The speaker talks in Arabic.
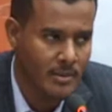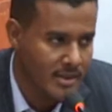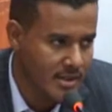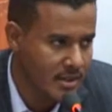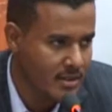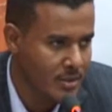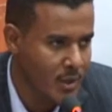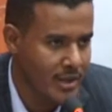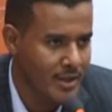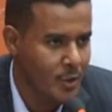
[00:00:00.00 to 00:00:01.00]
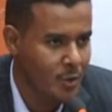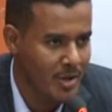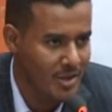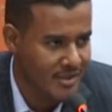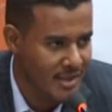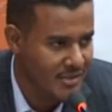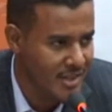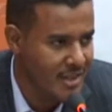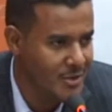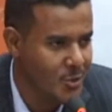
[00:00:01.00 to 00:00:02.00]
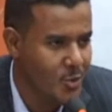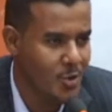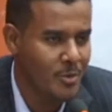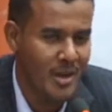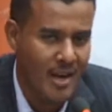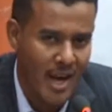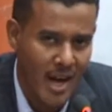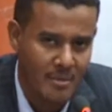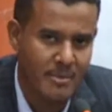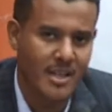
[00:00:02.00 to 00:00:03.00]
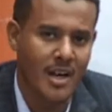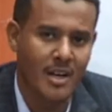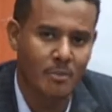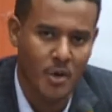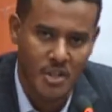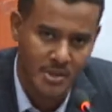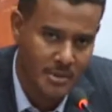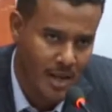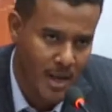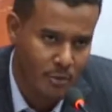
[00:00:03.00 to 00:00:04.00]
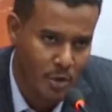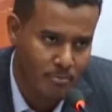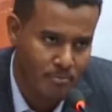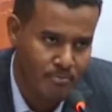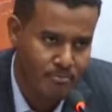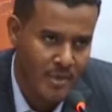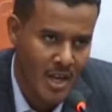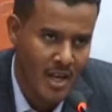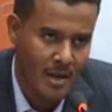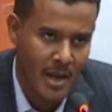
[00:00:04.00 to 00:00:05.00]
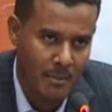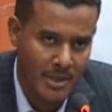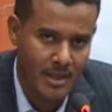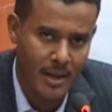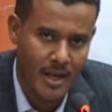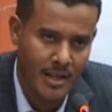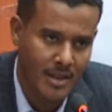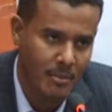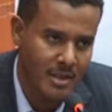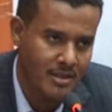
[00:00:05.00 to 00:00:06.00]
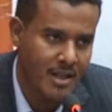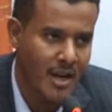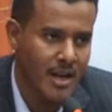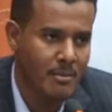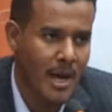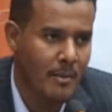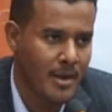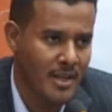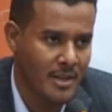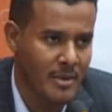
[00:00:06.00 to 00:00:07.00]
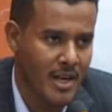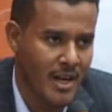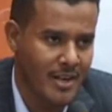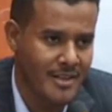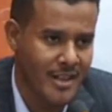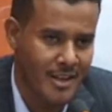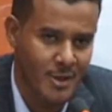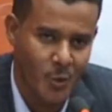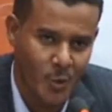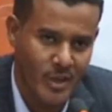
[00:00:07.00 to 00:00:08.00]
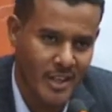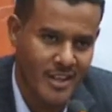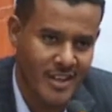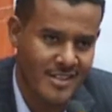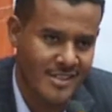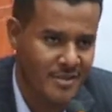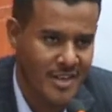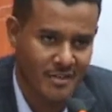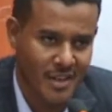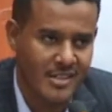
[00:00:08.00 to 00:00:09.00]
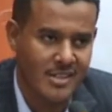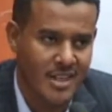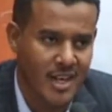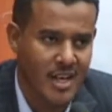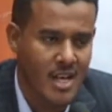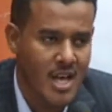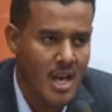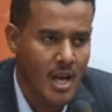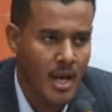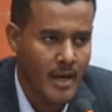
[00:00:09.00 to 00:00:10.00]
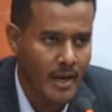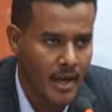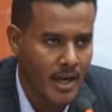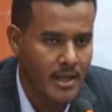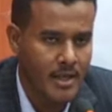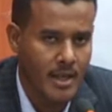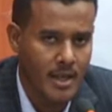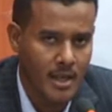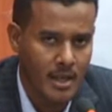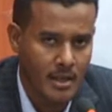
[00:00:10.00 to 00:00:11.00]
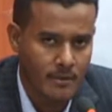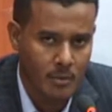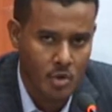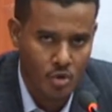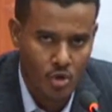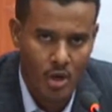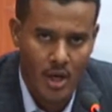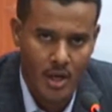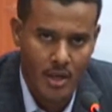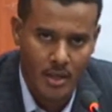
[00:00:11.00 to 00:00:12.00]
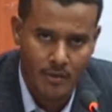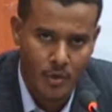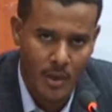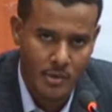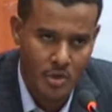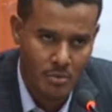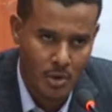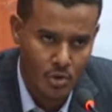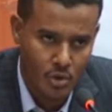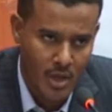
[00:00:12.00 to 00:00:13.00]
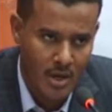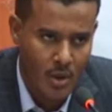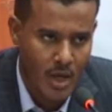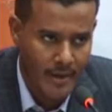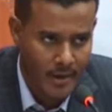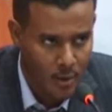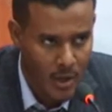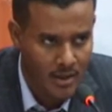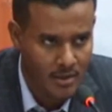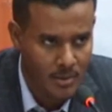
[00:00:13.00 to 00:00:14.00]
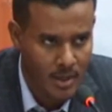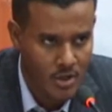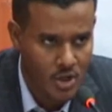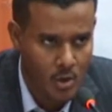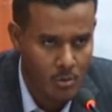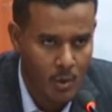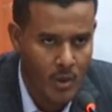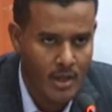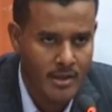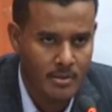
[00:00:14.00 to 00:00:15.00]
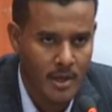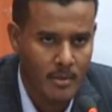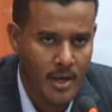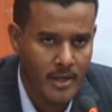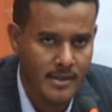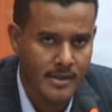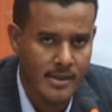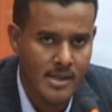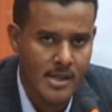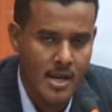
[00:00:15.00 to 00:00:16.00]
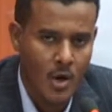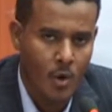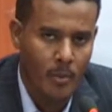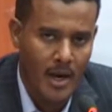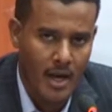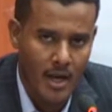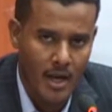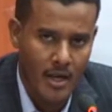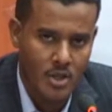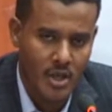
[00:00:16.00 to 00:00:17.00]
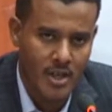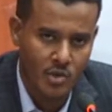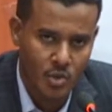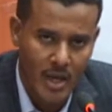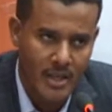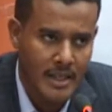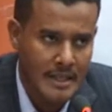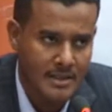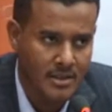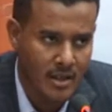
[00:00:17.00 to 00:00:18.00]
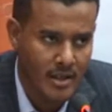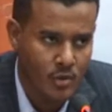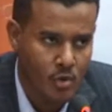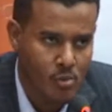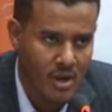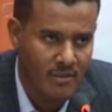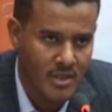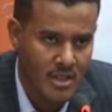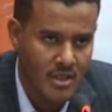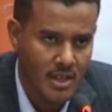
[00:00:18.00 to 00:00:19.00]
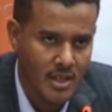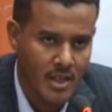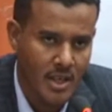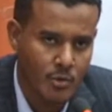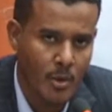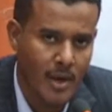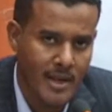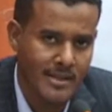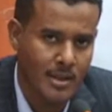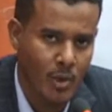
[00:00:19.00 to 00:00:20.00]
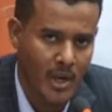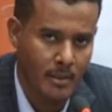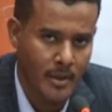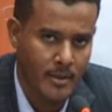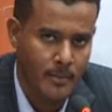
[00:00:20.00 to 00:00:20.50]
بتزيد واكيد ليه كل مره الاصاف زايد وكل مره الان مثال البروجكت بتاع اللابتوب ما حبيت طبعا اطلع من نطاق المعامل العلميه الان يا ريت لو نحن ركزنا فيها في الاسئله يعني لكن الان آه، في مشروع تكلفته 25 مليون دولار وقعنا له عقد مع شركه مموله اسمها ام اي اس ومع شركه السوداني للانترنت يكون مخفض جدا للابتوب خاص للمعلمين